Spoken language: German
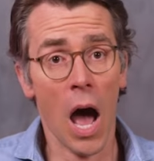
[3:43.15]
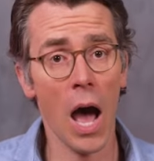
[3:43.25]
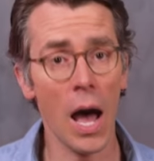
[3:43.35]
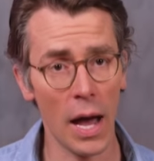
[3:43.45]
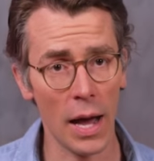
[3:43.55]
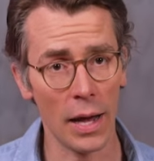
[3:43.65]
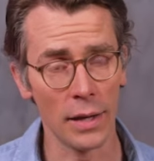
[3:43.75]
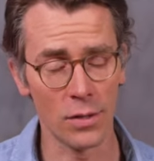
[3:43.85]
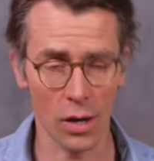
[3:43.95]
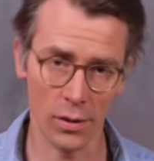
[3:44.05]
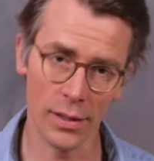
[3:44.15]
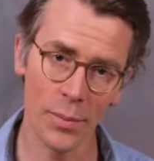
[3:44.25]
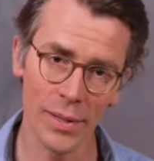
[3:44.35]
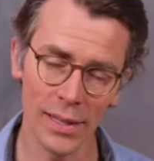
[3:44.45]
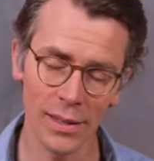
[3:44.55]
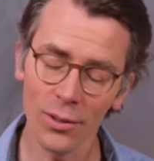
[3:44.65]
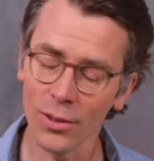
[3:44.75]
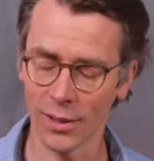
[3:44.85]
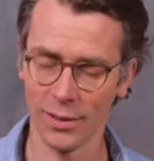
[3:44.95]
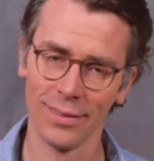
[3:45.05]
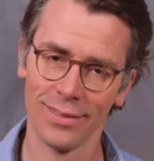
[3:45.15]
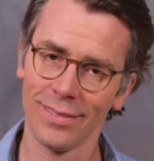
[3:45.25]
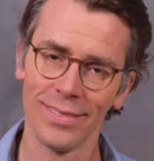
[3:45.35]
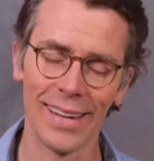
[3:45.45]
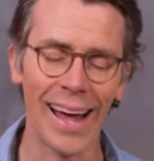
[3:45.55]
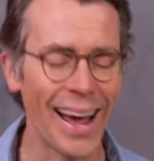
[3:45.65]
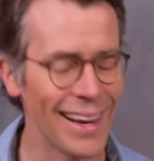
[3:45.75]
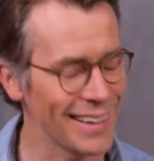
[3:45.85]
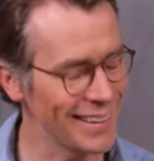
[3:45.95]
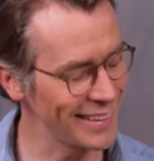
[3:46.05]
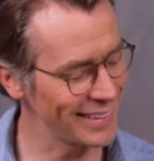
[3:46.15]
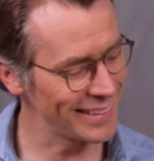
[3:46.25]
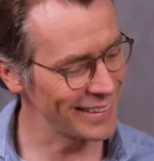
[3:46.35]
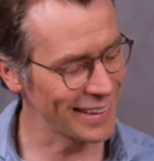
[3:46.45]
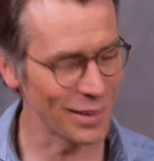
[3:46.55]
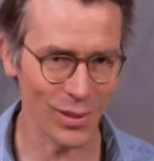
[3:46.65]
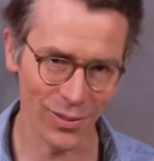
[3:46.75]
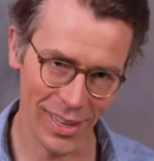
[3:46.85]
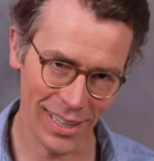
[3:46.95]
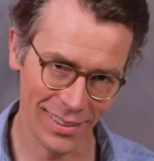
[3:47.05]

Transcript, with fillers: Ah, so, und damit nicht genug. Nein, da gibt es noch mehr.